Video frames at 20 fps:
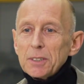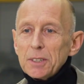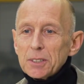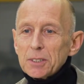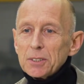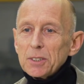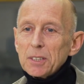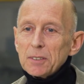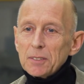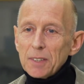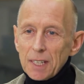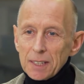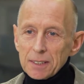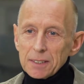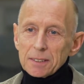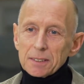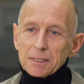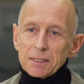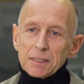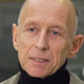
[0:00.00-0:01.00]
die zu
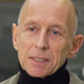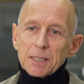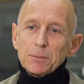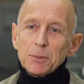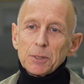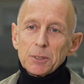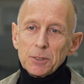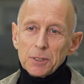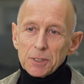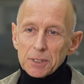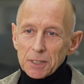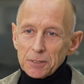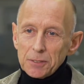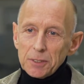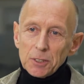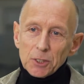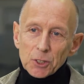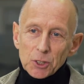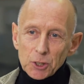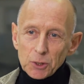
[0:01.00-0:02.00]
erwarten sind. Es gibt natürlich sehr
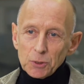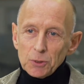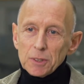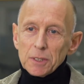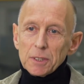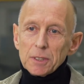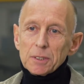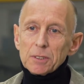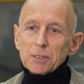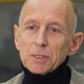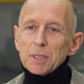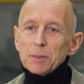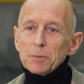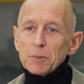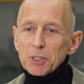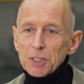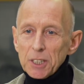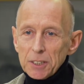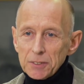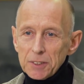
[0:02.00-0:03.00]
viele Studien zu den
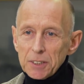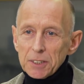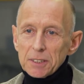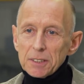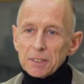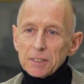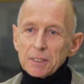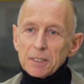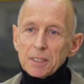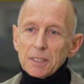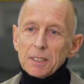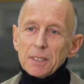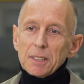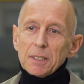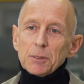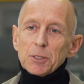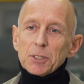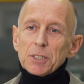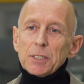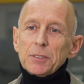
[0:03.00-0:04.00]
Beschäftigten,
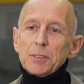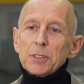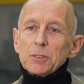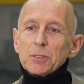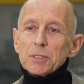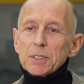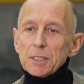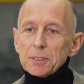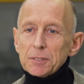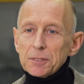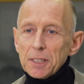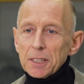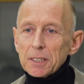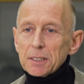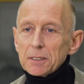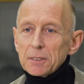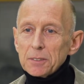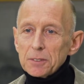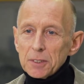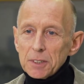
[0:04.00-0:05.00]

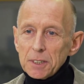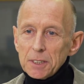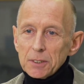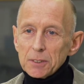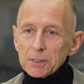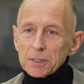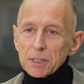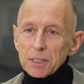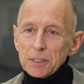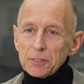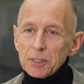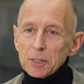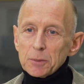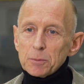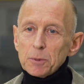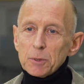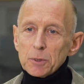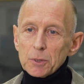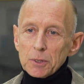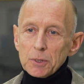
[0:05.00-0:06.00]
Beschäftigungseffekten von Industrie
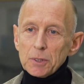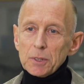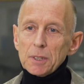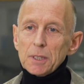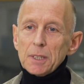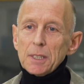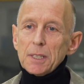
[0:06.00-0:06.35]
4.0,